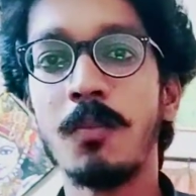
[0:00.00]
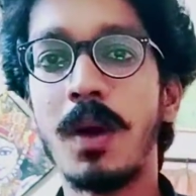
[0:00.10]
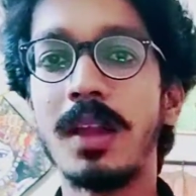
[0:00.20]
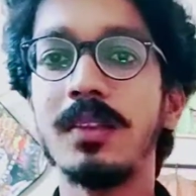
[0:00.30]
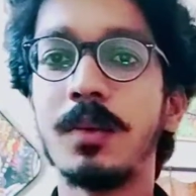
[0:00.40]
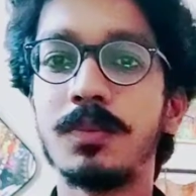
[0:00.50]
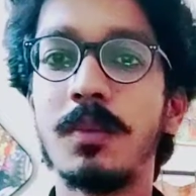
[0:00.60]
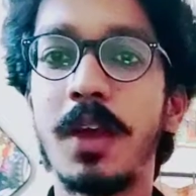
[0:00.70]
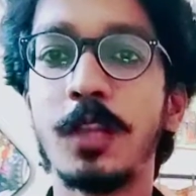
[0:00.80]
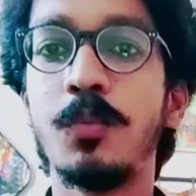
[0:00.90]
पारी
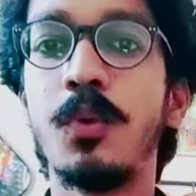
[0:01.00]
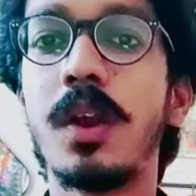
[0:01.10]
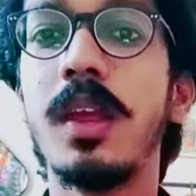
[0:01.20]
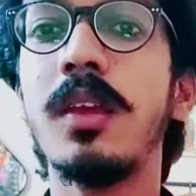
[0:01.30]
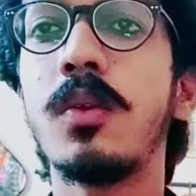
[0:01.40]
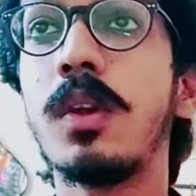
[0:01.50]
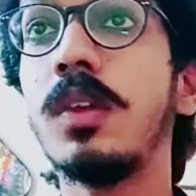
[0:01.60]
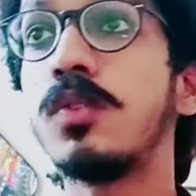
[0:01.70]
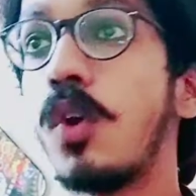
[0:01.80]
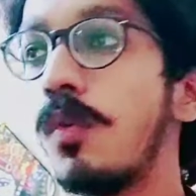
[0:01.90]
सबसे महत्वपूर्ण रही
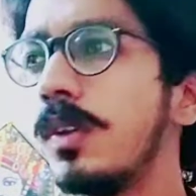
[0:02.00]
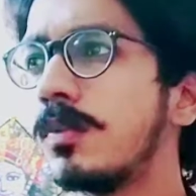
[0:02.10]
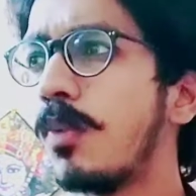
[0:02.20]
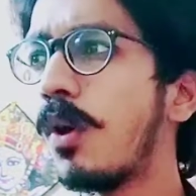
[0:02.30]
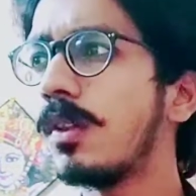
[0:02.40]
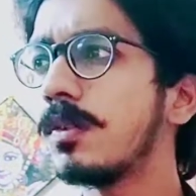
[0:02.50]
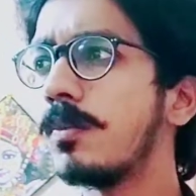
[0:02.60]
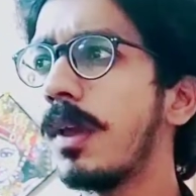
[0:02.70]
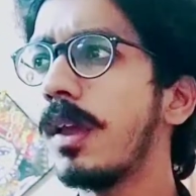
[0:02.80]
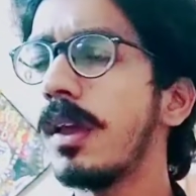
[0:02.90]
क्योंकि 24 बॉल्स
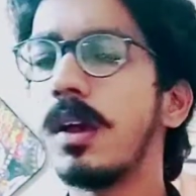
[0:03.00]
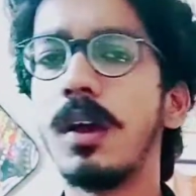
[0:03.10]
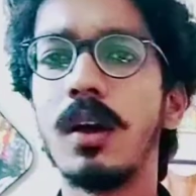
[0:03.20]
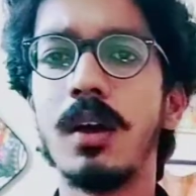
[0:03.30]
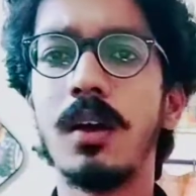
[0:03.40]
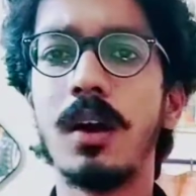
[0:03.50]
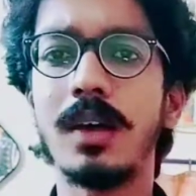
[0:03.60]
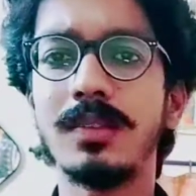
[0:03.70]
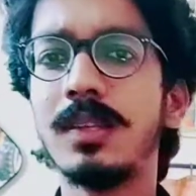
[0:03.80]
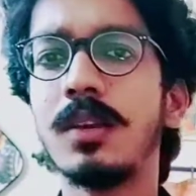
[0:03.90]
में
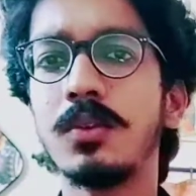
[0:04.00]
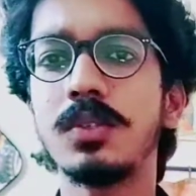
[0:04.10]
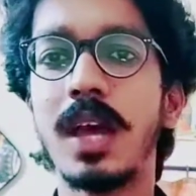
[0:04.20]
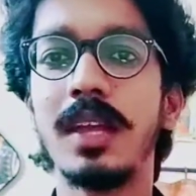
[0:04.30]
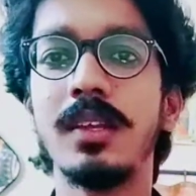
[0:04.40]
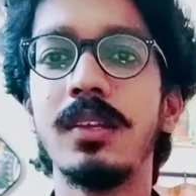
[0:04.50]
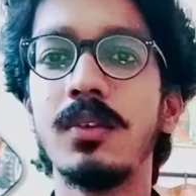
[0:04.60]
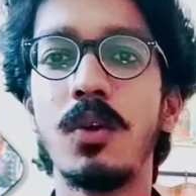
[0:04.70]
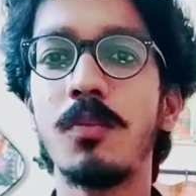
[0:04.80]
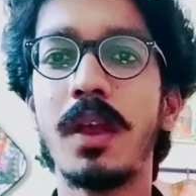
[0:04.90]
अस्सी रन को चाहिए थे
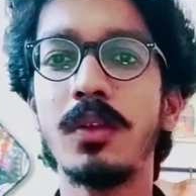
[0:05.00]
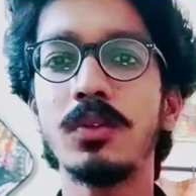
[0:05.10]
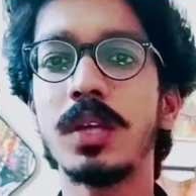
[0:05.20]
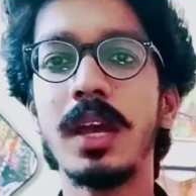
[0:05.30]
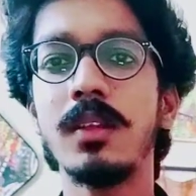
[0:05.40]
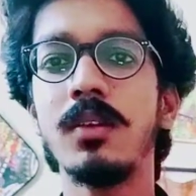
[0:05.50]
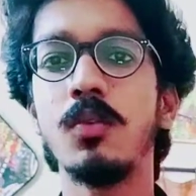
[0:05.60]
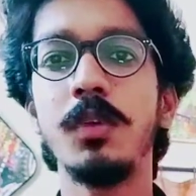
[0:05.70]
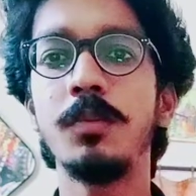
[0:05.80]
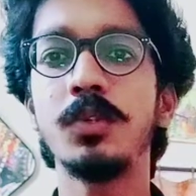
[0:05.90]
और मैंने तो शायद
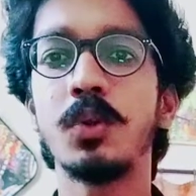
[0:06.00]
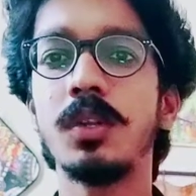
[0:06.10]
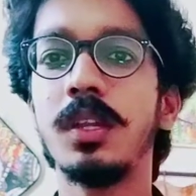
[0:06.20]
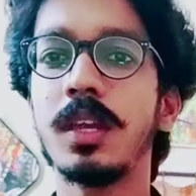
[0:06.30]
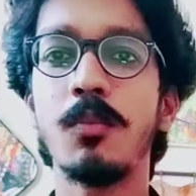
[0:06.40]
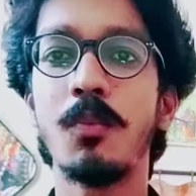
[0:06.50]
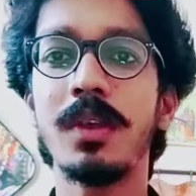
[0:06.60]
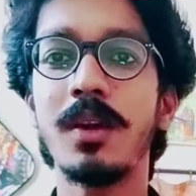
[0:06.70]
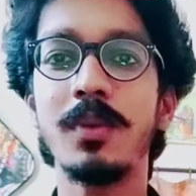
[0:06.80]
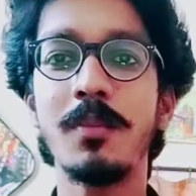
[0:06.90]
उम्मीद भी छोड़ दी थी कि
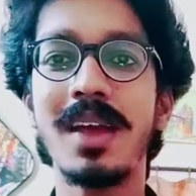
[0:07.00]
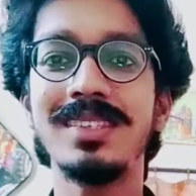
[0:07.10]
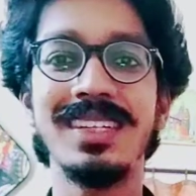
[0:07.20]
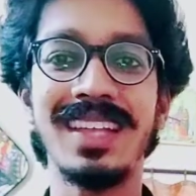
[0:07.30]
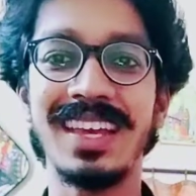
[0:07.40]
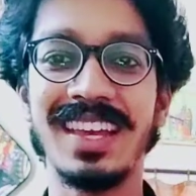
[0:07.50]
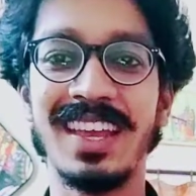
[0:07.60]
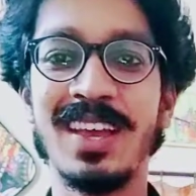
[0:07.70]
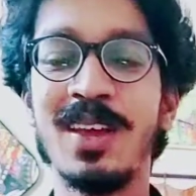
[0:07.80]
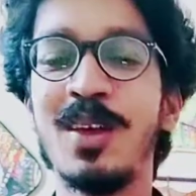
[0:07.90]
मुंबई अब ये मैच जीतेगी
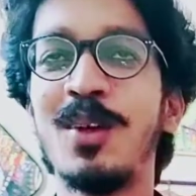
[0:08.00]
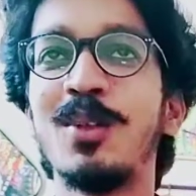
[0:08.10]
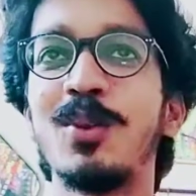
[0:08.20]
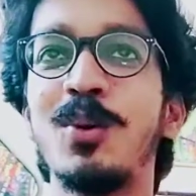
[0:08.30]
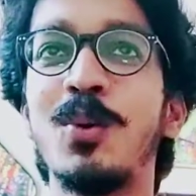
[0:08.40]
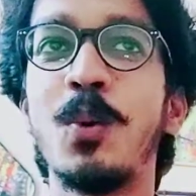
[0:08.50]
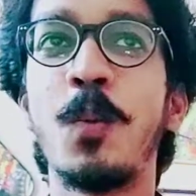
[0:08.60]
तो